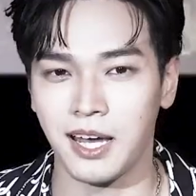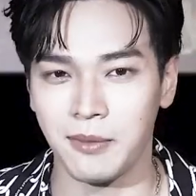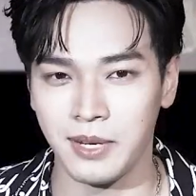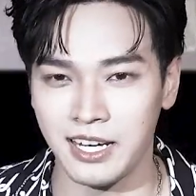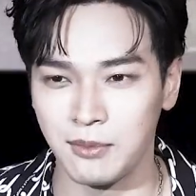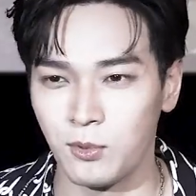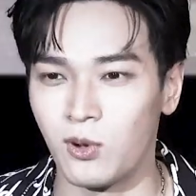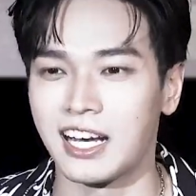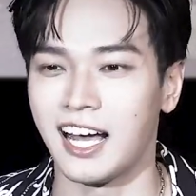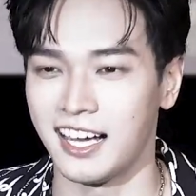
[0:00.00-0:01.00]
พาไปเลี้ยงหมู
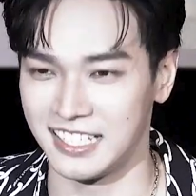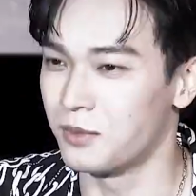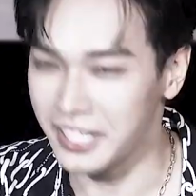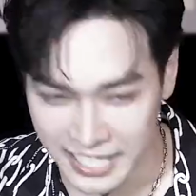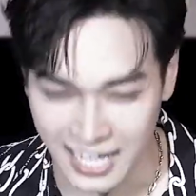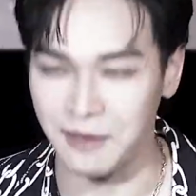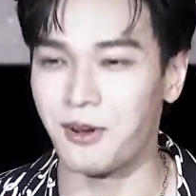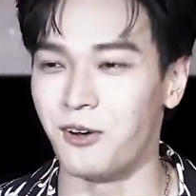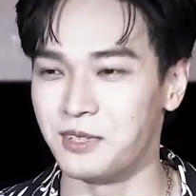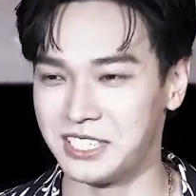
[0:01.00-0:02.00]
กระทะก็เนี่ยครับ
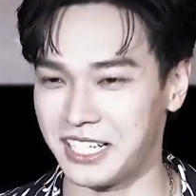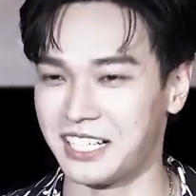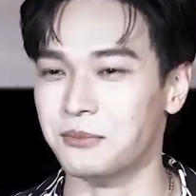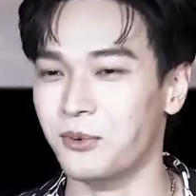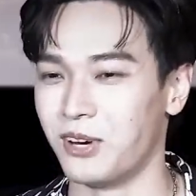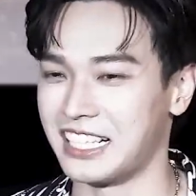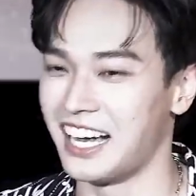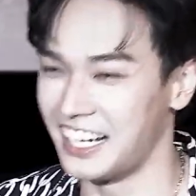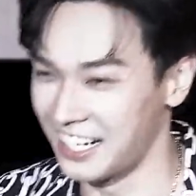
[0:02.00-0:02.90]
ของพิเศษคือหมูกระทะ